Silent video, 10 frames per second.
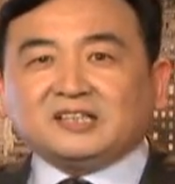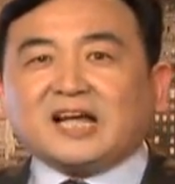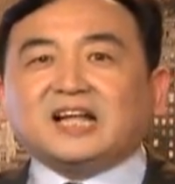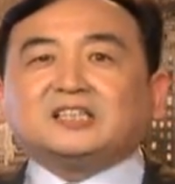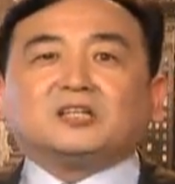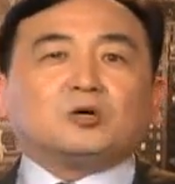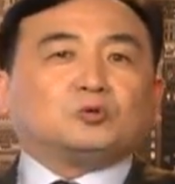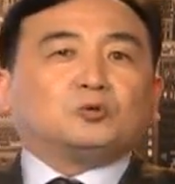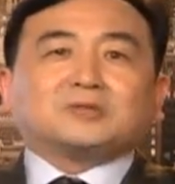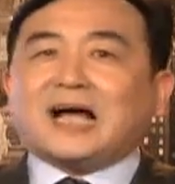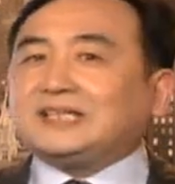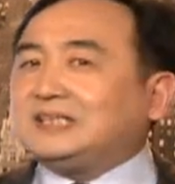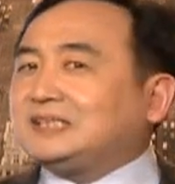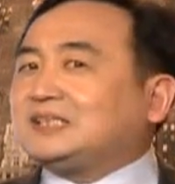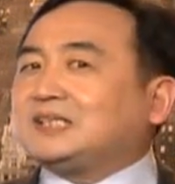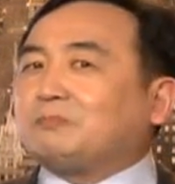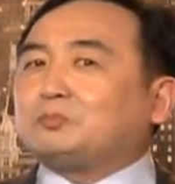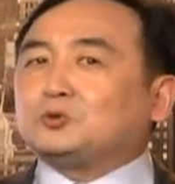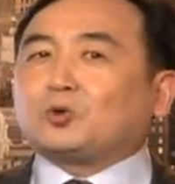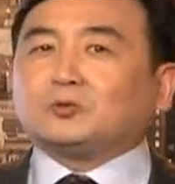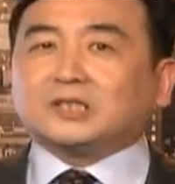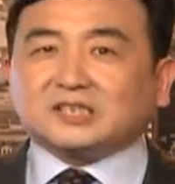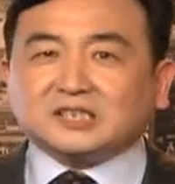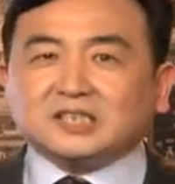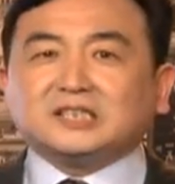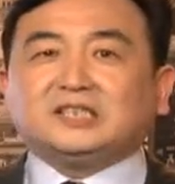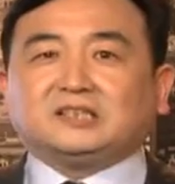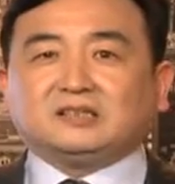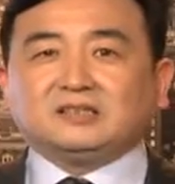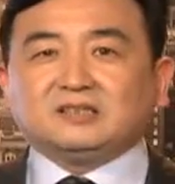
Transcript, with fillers: 他能够容纳一切不同的声音。